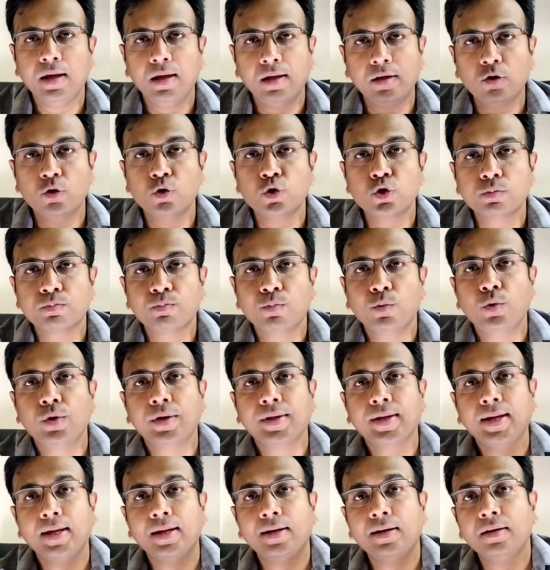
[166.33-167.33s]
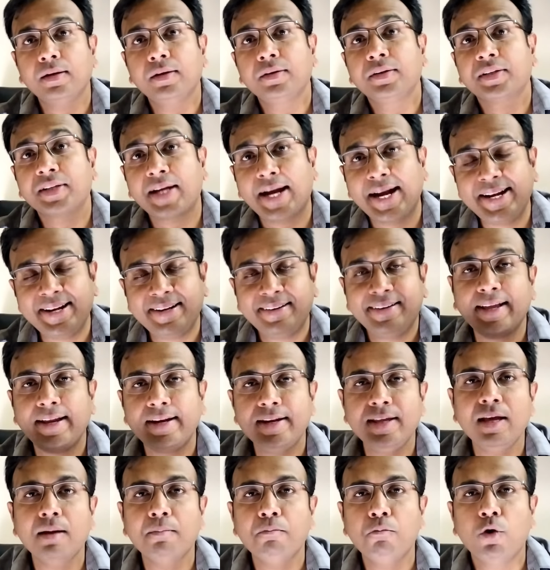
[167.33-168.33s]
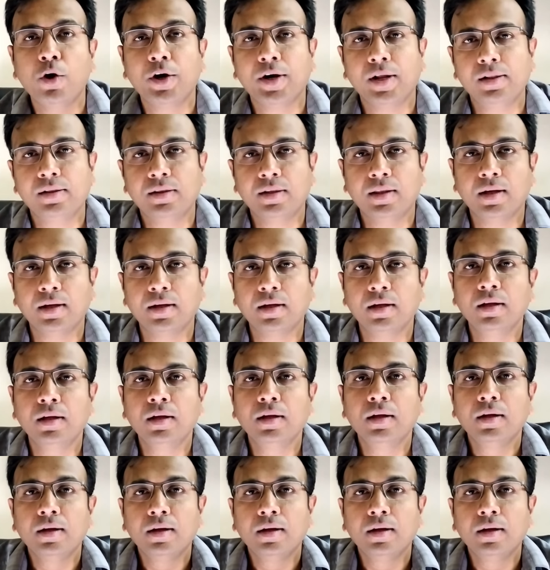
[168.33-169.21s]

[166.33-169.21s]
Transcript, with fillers: इको स्पोर्ट के टाइटेनियम मॉडल तक